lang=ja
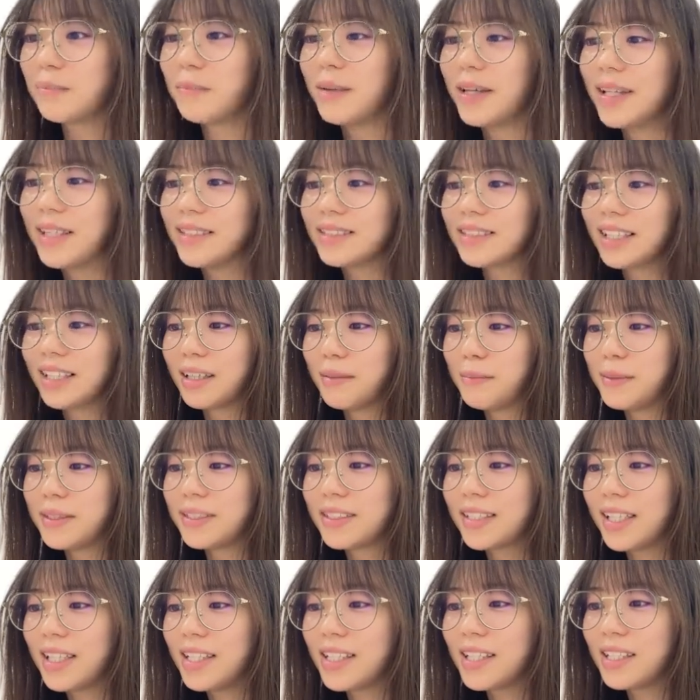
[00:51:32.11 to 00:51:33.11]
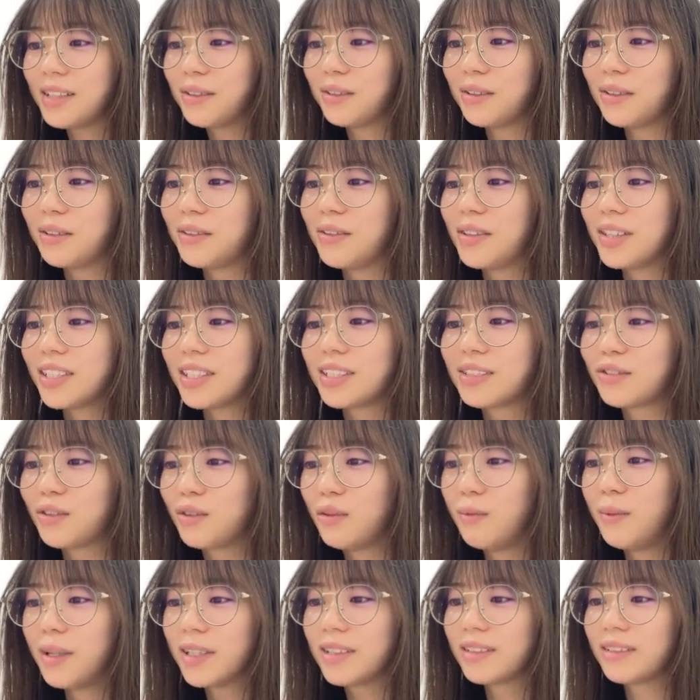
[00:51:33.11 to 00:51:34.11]
パン屋さんが別会計の時の私
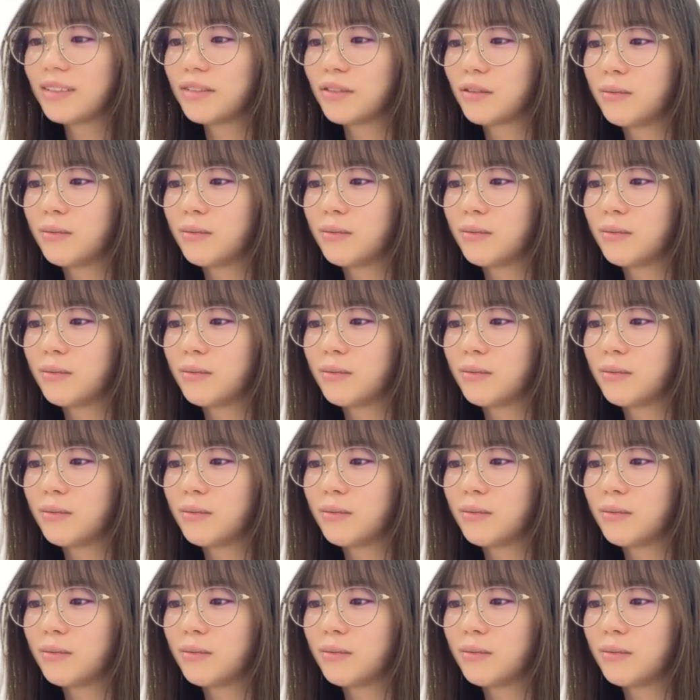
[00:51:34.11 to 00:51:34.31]
困